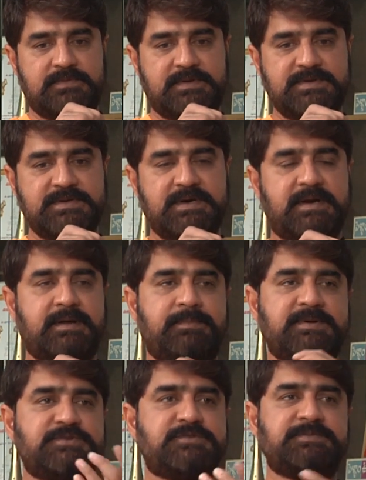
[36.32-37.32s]
చిరంజీవి గారి
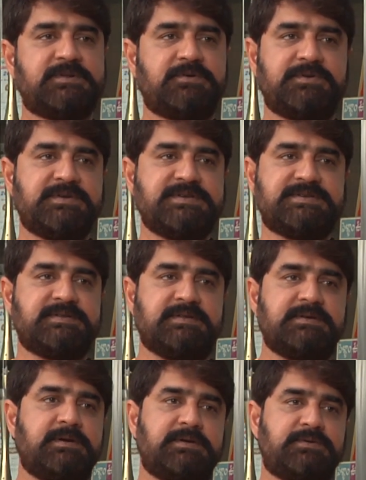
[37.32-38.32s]
అమ్మాయి సుష్మిత ఒకటి
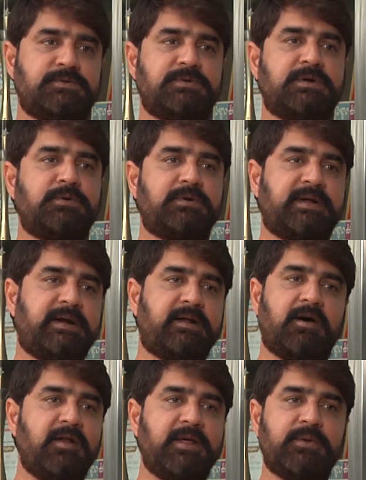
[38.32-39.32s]
చేసింది షూట్అవుట్
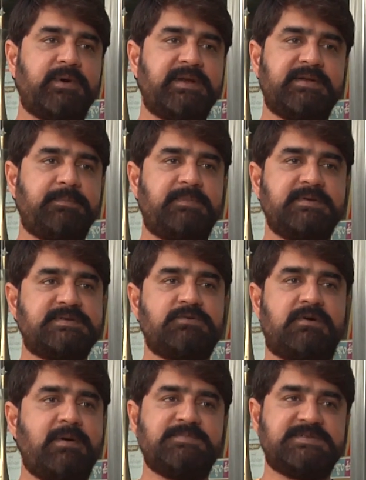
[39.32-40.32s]
ఎట్ ఆలేరు అని చెప్పేసి
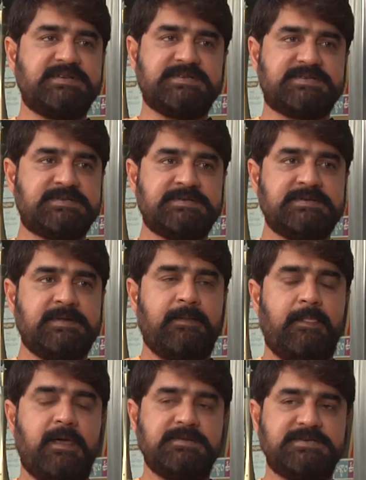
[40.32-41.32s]
ఒక వెబ్ సిరీస్
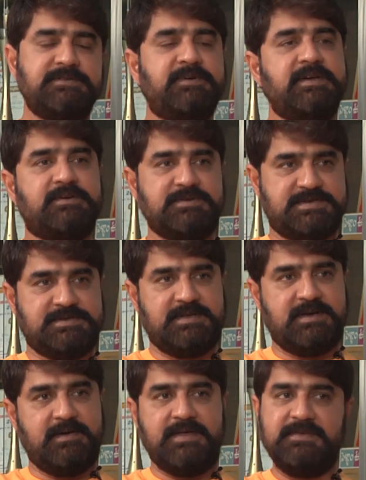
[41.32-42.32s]
జీ ఫైవ్కి
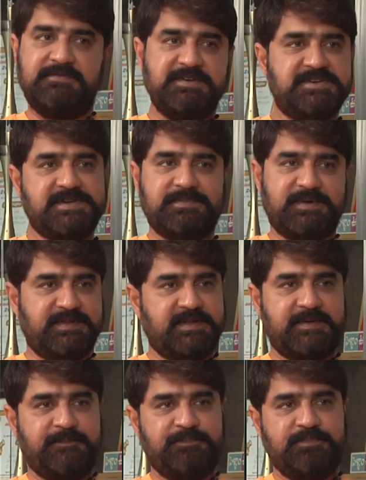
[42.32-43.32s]
వచ్చింది అది ఫినిష్
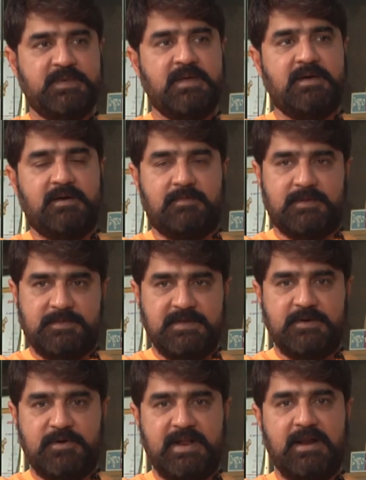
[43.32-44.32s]
అయిపోయింది
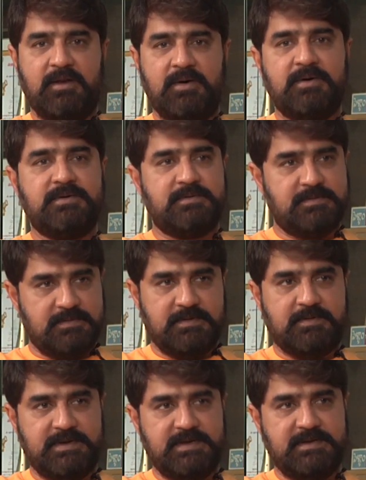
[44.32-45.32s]
మీద ఈ రెండు నెలల్లో
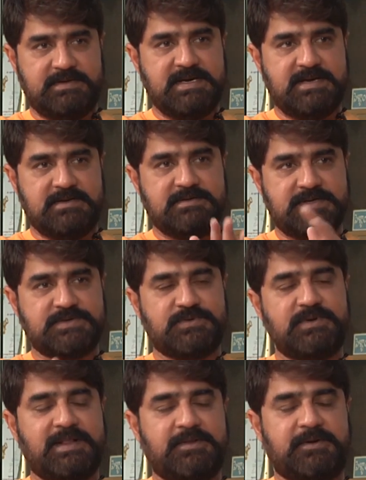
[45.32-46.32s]
ఈ
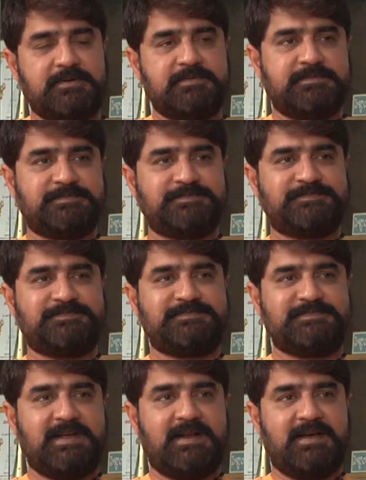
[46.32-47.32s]
చేసుకుంటూ వెళ్తున్నాం
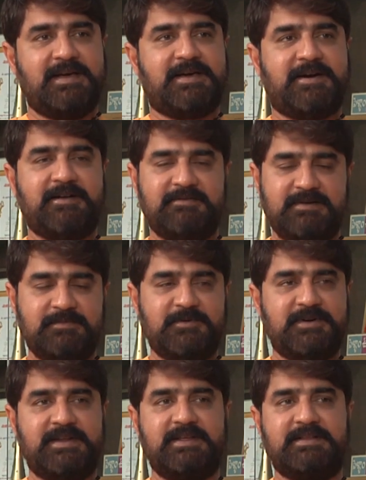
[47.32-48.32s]
అలాగే కన్నడ
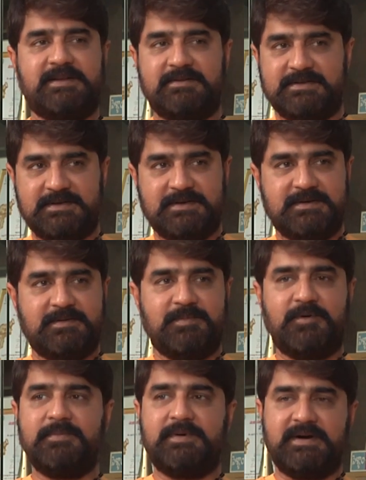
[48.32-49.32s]
ఫిల్మ్ ఒకటి తర్వాత
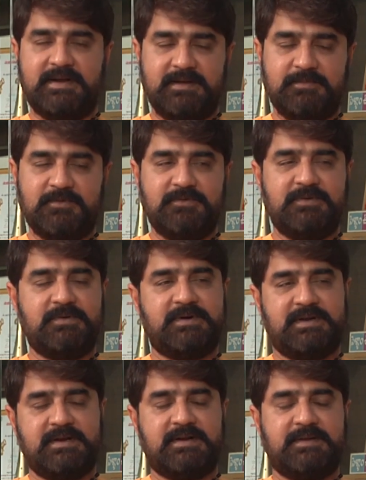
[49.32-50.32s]
బోయపాటి మూవీ
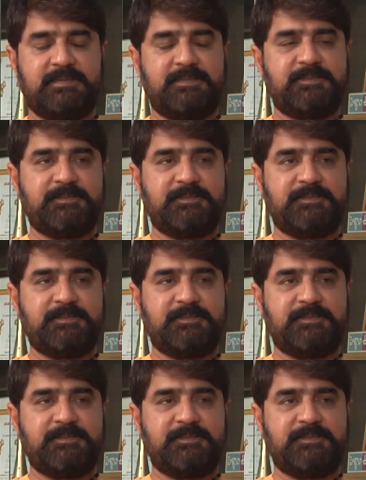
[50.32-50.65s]
ఒకటి